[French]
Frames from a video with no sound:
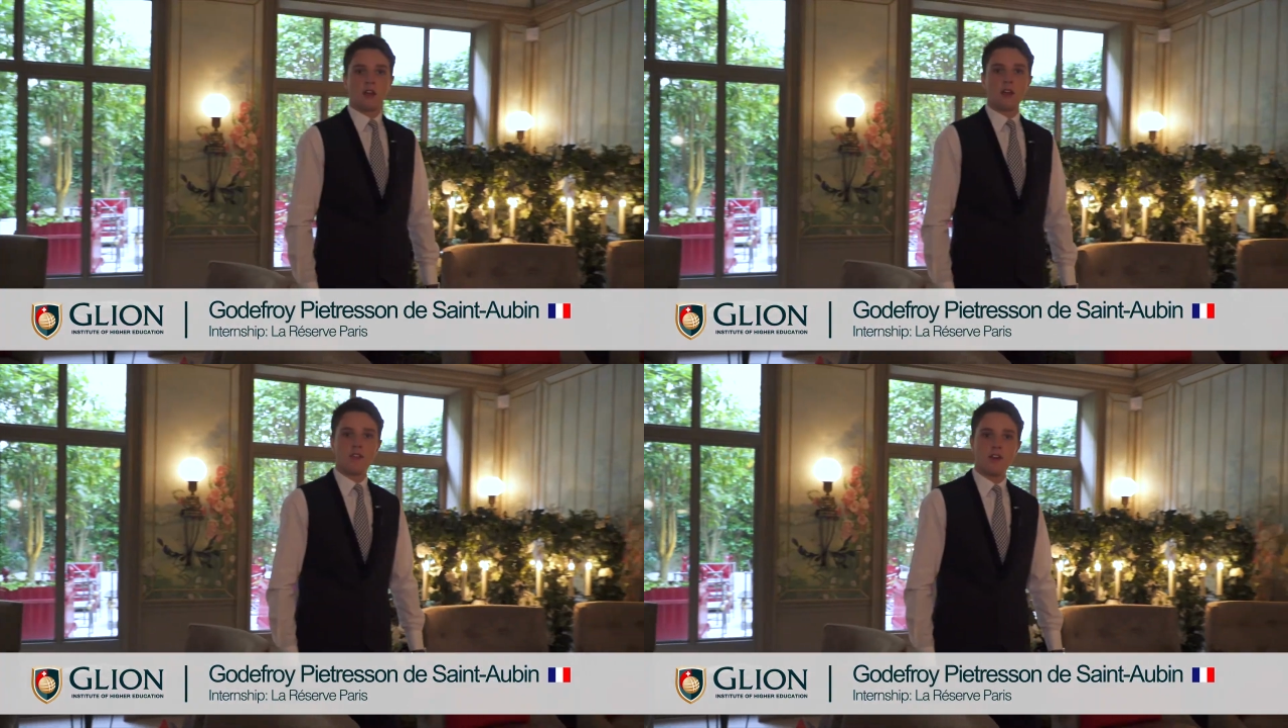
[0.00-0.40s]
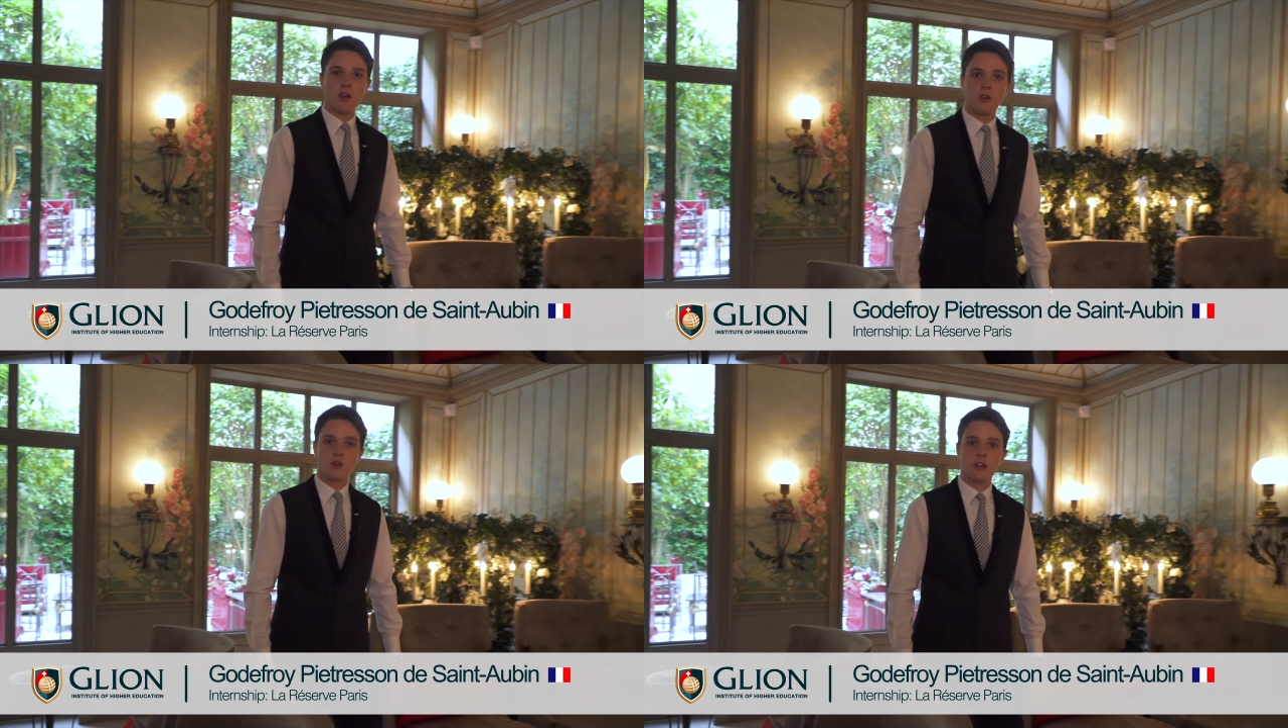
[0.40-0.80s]
Les
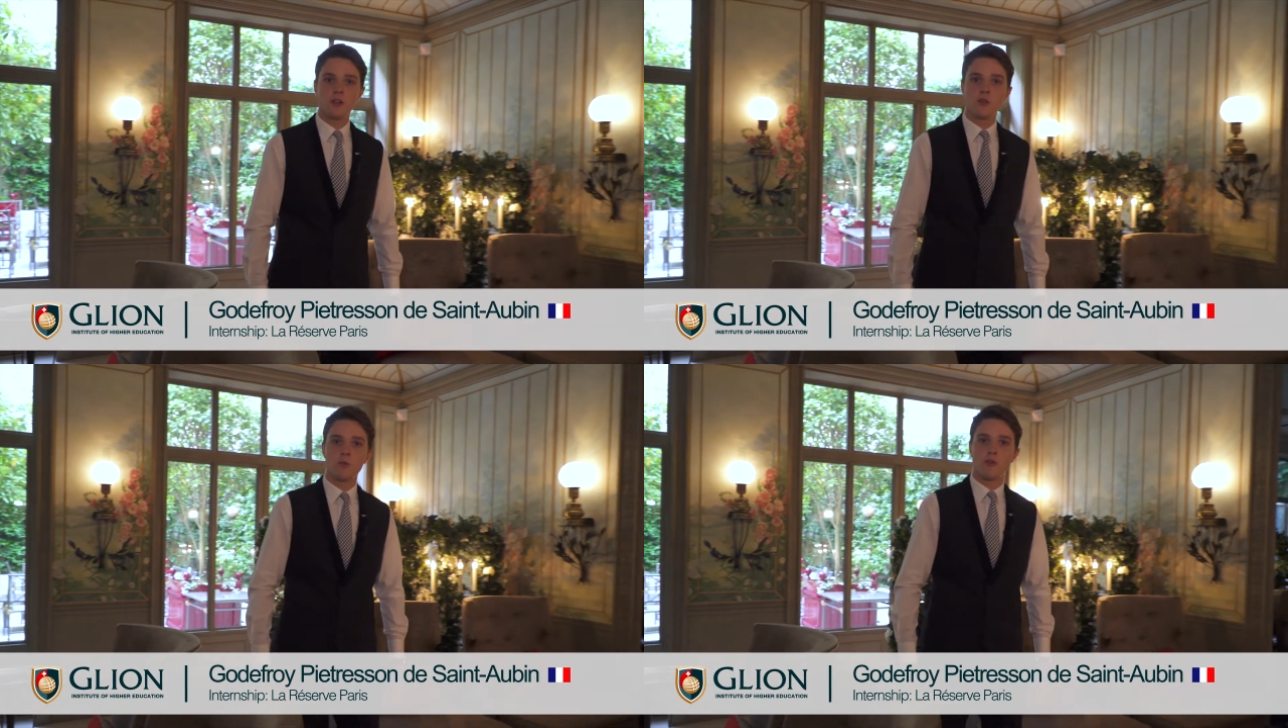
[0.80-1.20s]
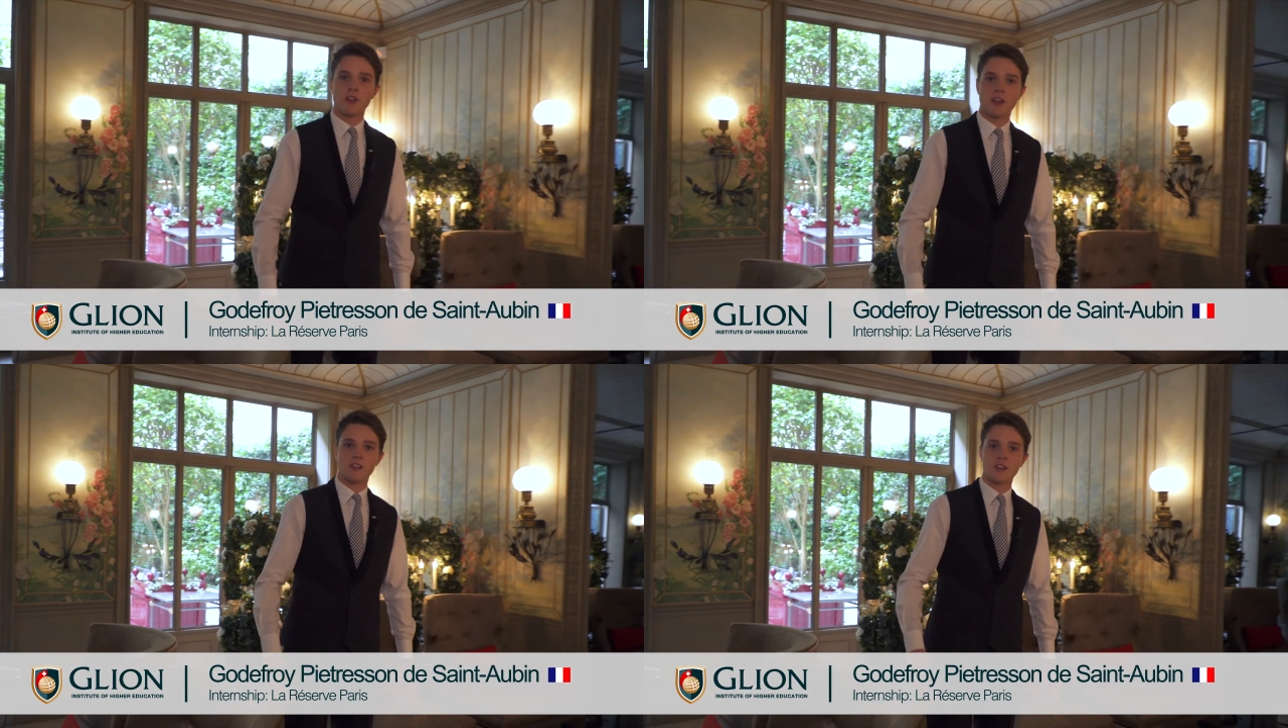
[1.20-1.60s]
valeurs de Glion peuvent
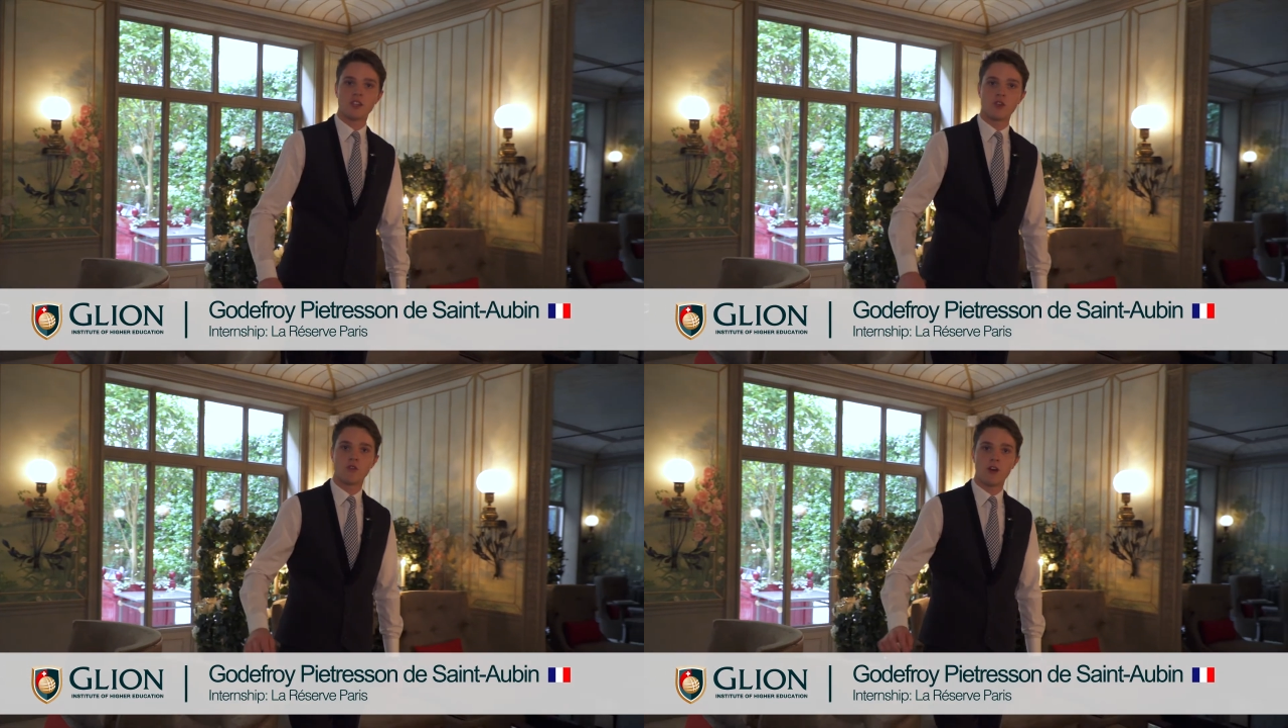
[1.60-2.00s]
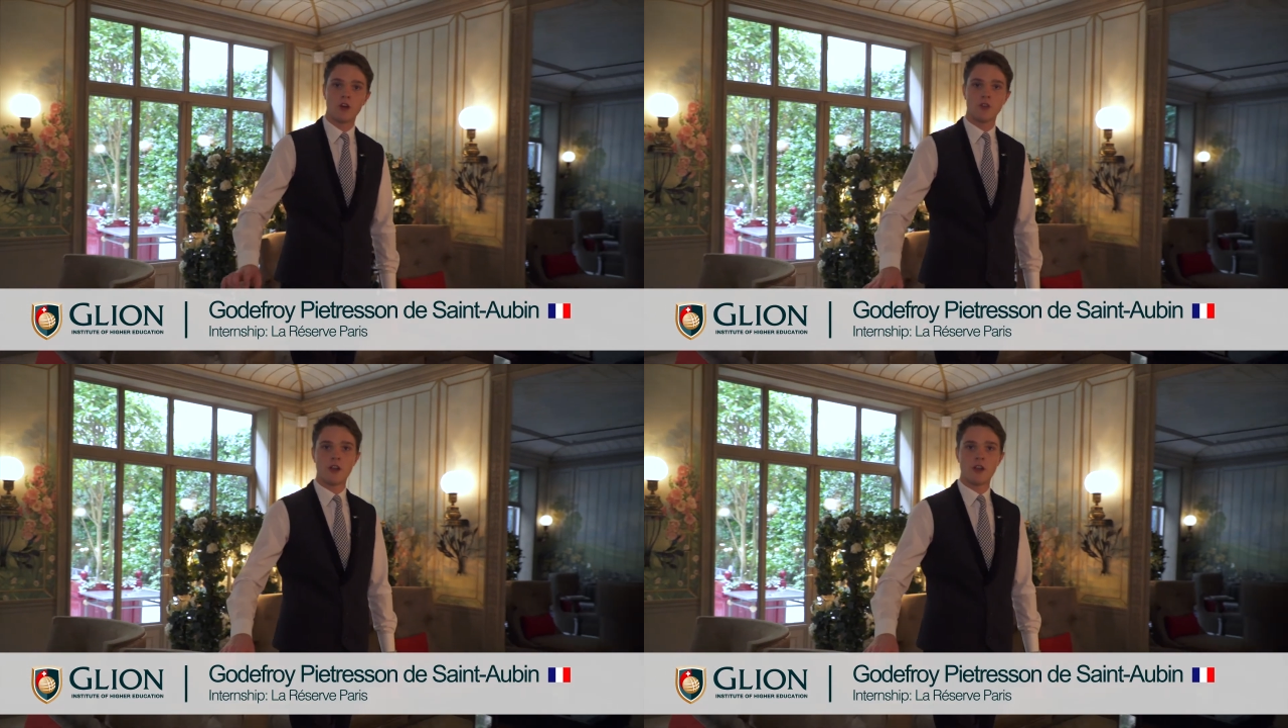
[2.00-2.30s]
être attachées aux valeurs